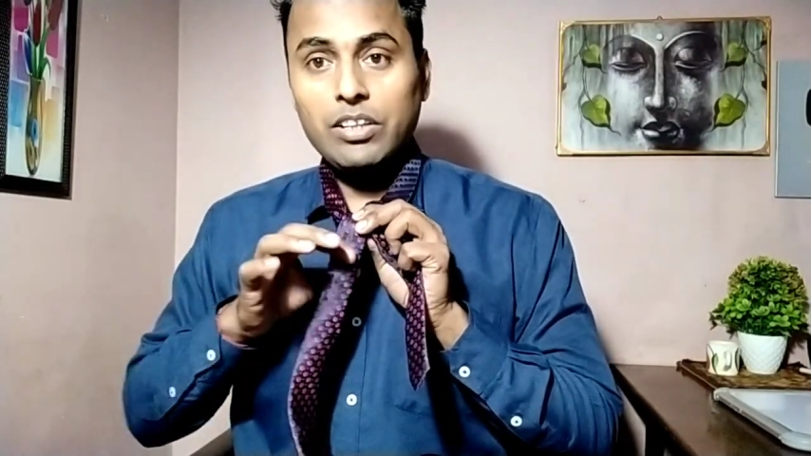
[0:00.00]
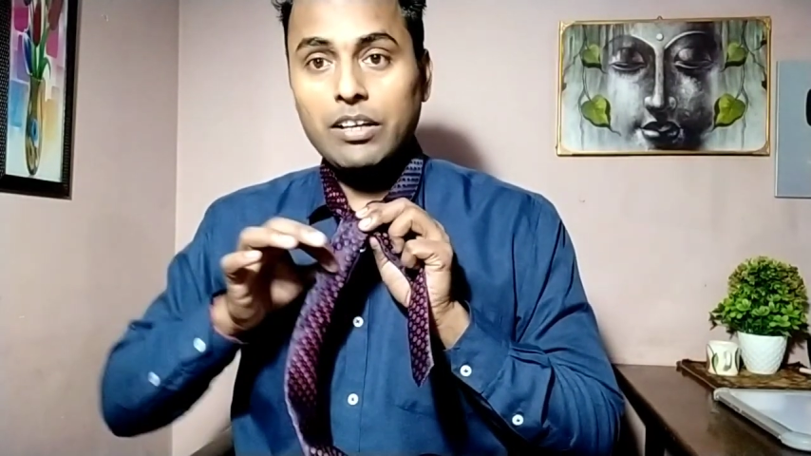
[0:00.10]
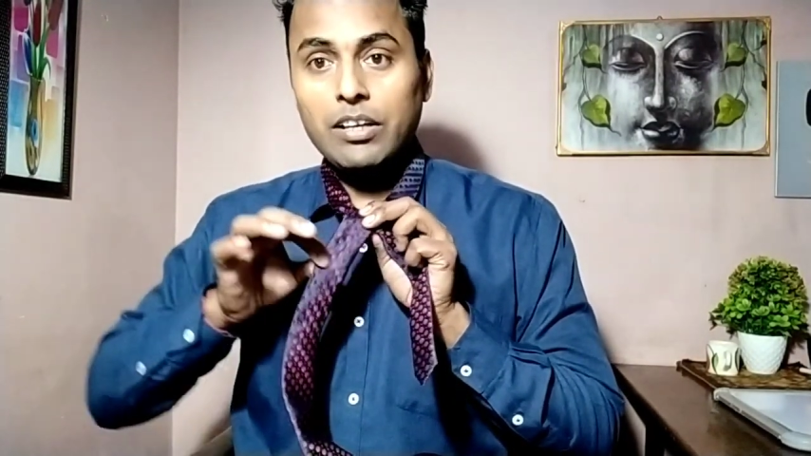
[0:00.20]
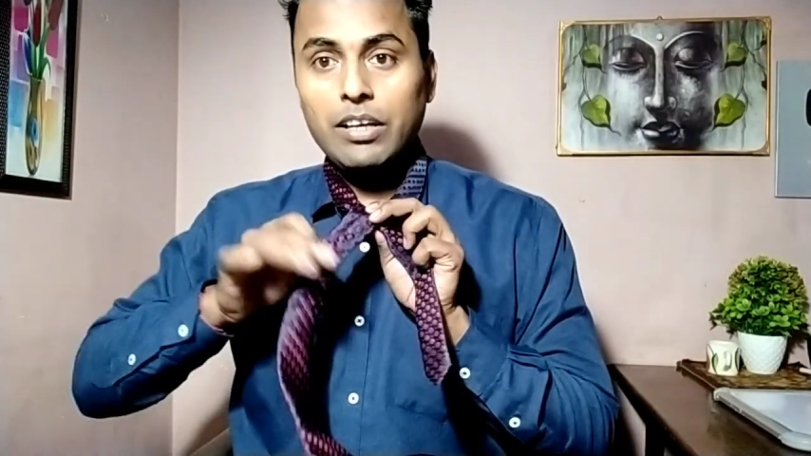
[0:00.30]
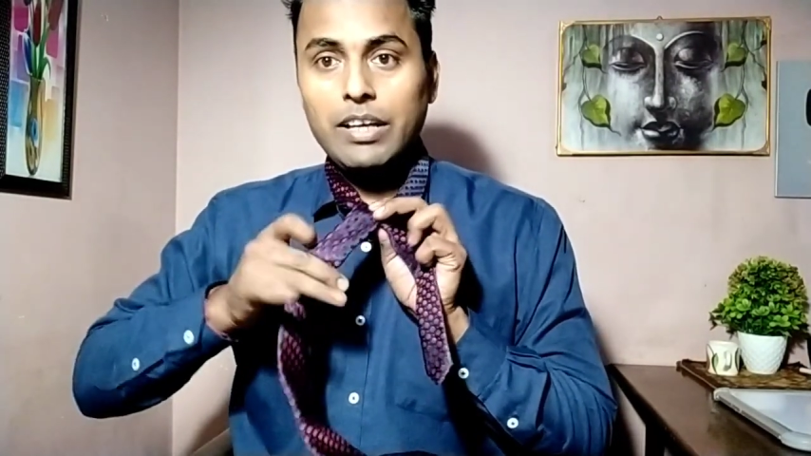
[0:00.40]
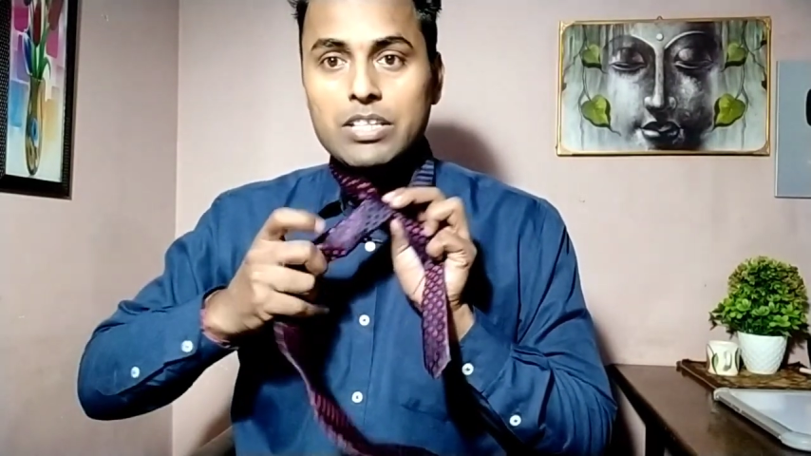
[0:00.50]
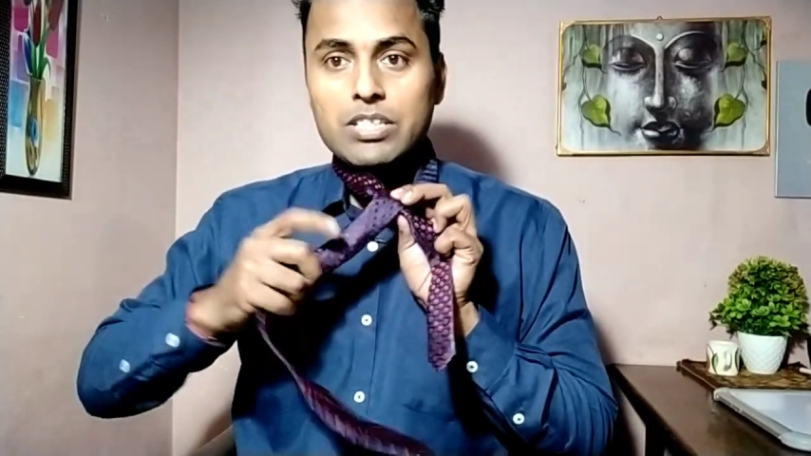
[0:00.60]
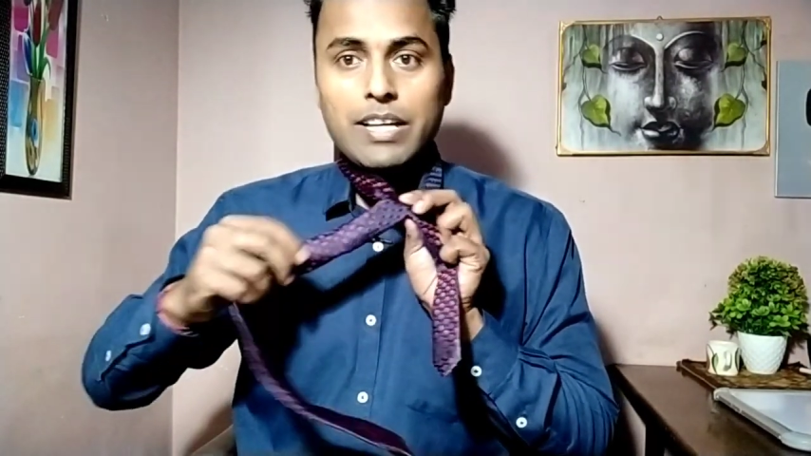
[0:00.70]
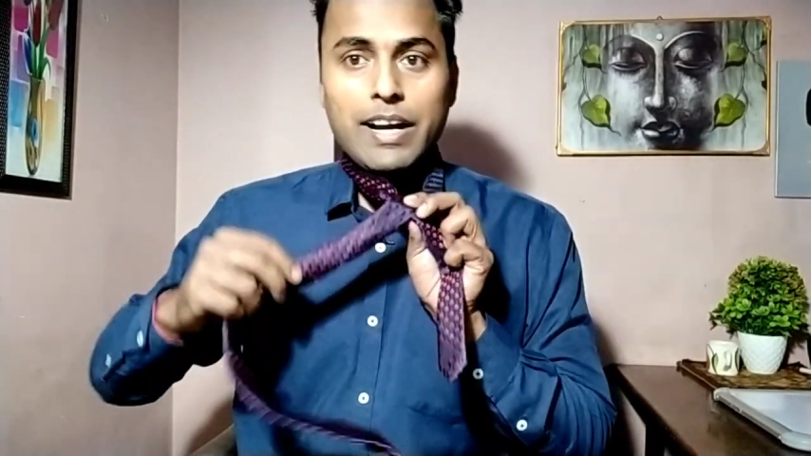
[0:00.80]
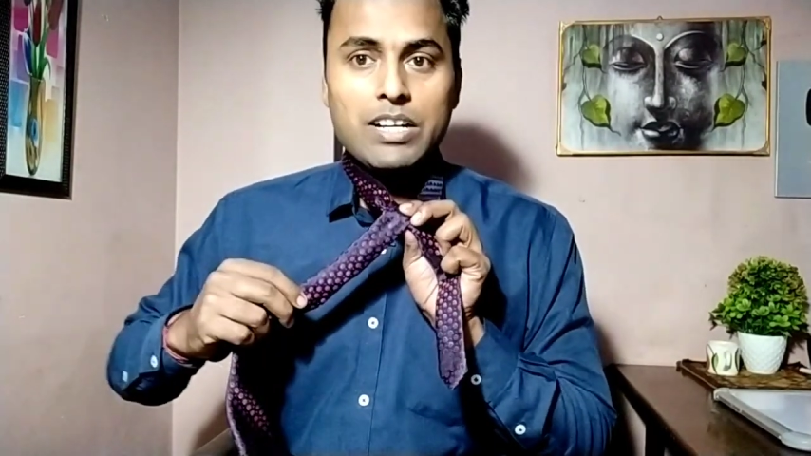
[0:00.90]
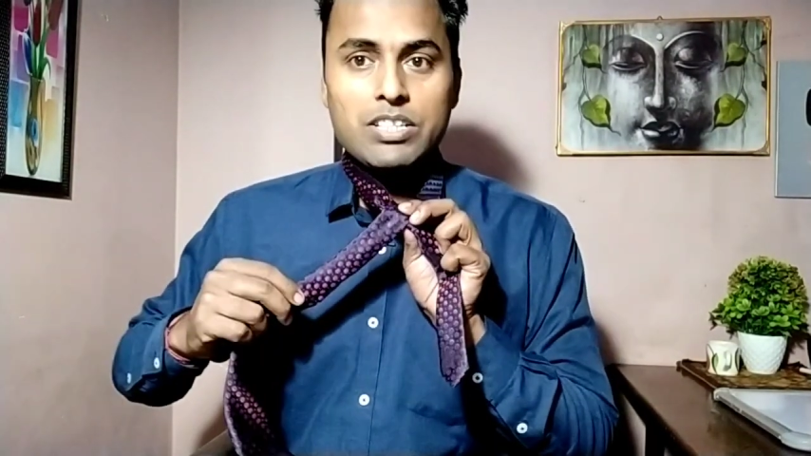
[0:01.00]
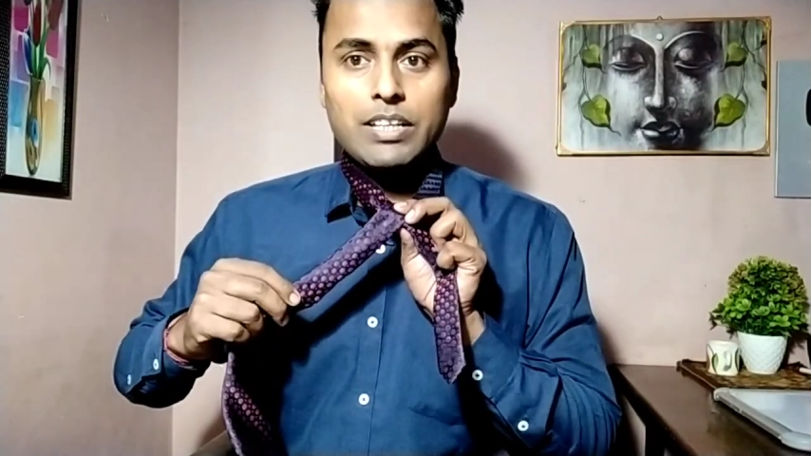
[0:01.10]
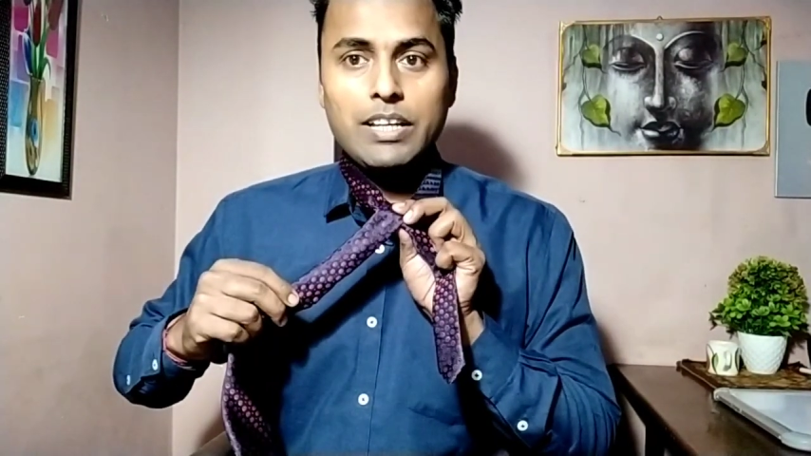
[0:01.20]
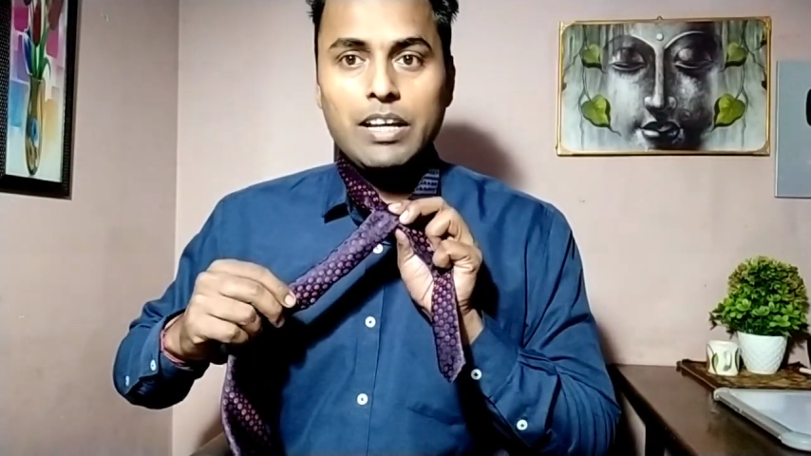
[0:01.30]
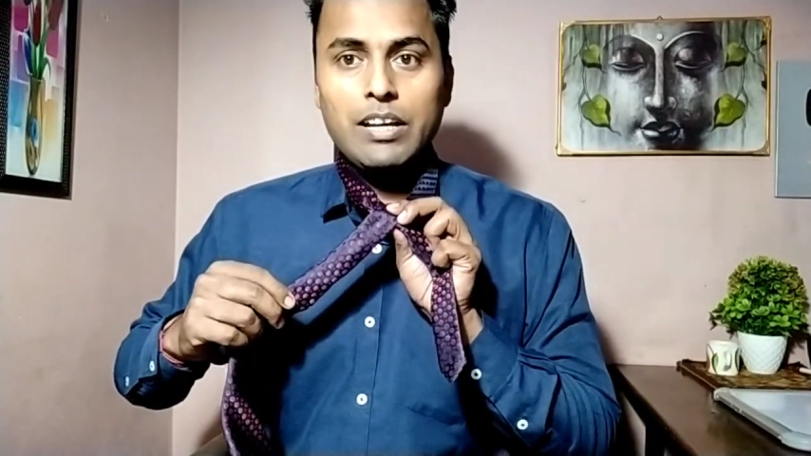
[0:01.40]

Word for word: थे इस साइड से